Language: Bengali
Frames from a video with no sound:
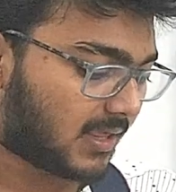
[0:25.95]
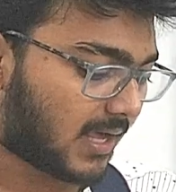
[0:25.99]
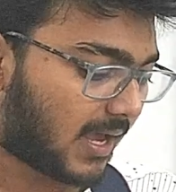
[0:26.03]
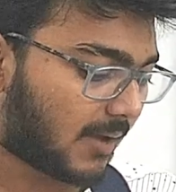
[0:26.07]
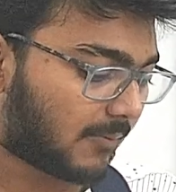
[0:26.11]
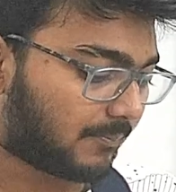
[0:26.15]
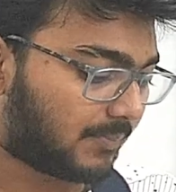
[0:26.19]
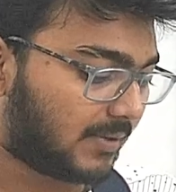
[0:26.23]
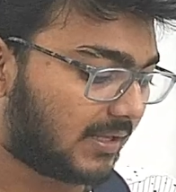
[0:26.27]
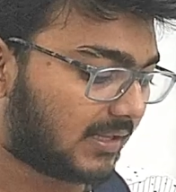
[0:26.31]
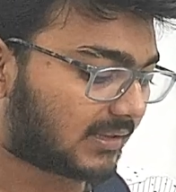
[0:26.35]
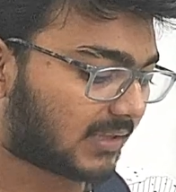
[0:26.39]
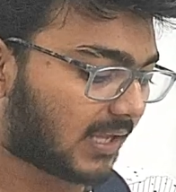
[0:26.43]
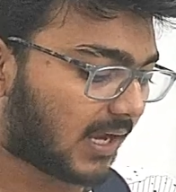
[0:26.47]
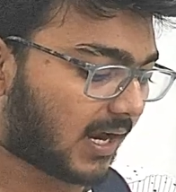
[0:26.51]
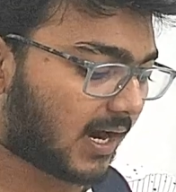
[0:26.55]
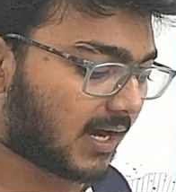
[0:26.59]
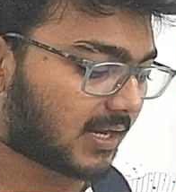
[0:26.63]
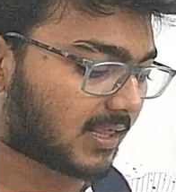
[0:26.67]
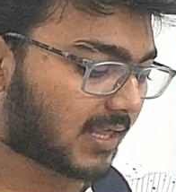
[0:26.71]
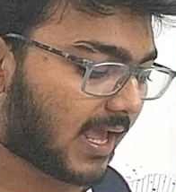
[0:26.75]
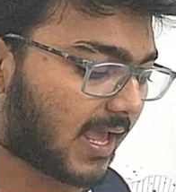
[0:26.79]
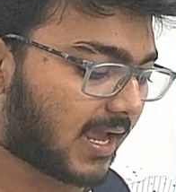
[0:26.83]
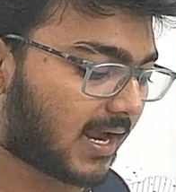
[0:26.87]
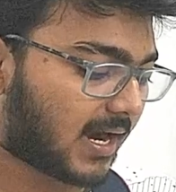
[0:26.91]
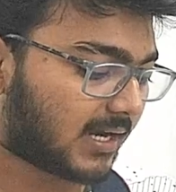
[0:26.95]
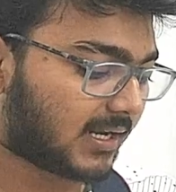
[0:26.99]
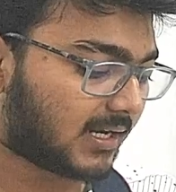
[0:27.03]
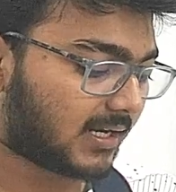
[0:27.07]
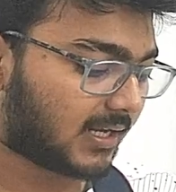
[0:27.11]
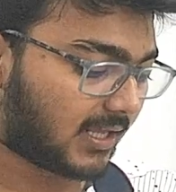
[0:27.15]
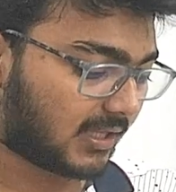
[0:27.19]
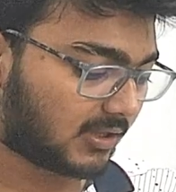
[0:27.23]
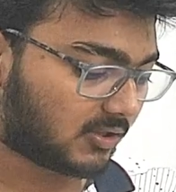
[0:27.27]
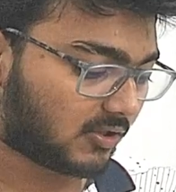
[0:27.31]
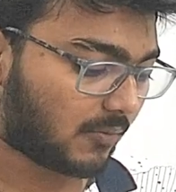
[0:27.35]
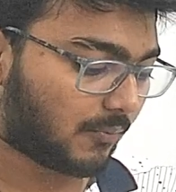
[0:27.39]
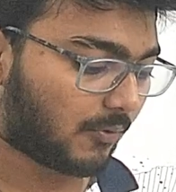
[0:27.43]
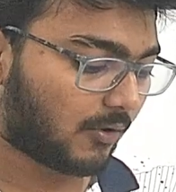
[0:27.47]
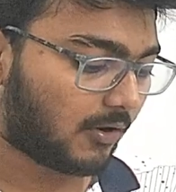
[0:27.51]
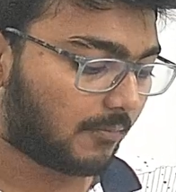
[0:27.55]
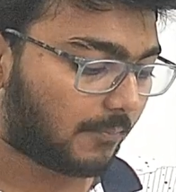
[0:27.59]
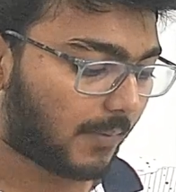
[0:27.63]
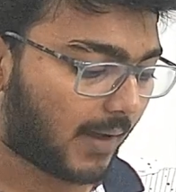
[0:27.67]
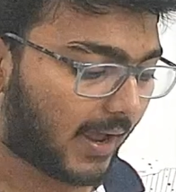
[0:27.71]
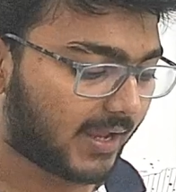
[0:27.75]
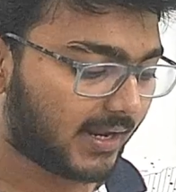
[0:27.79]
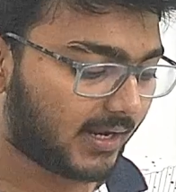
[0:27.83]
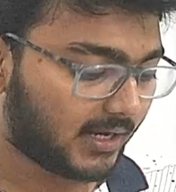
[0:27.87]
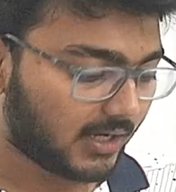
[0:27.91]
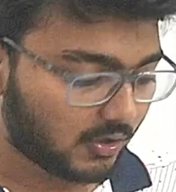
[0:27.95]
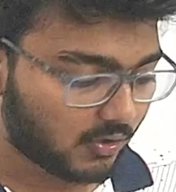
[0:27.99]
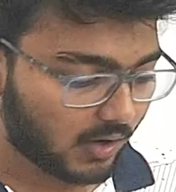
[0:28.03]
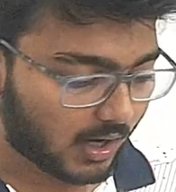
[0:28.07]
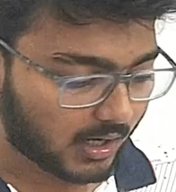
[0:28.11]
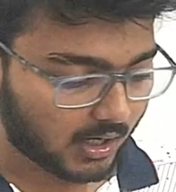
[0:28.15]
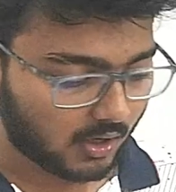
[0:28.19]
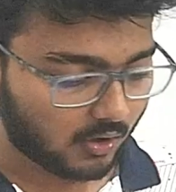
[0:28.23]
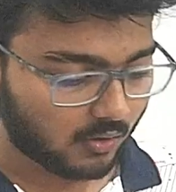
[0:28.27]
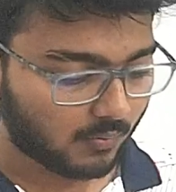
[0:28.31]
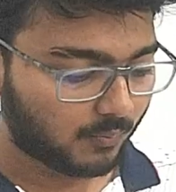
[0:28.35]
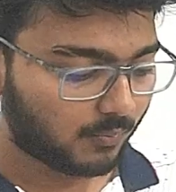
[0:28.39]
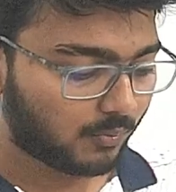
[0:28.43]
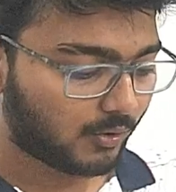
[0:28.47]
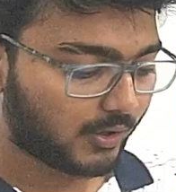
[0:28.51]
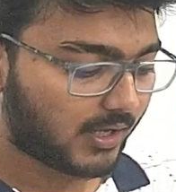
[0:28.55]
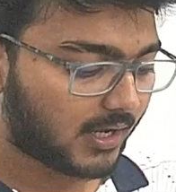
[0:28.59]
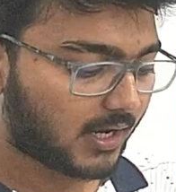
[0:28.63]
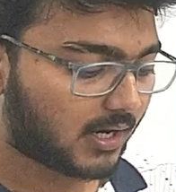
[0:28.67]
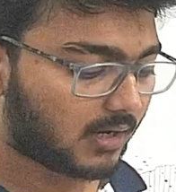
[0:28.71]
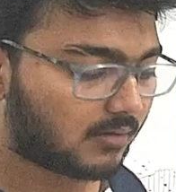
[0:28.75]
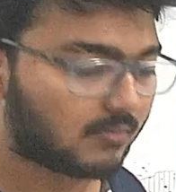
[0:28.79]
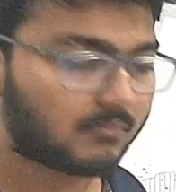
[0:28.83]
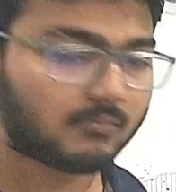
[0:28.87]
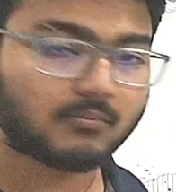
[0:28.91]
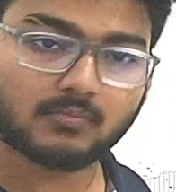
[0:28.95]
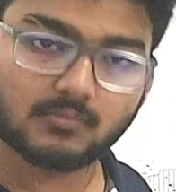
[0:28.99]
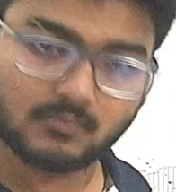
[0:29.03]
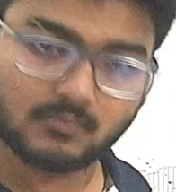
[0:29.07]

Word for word: যা বৃত্তাকার জায়গাটির ক্ষেত্রফল পাই ইন্টু আটানব্বই এর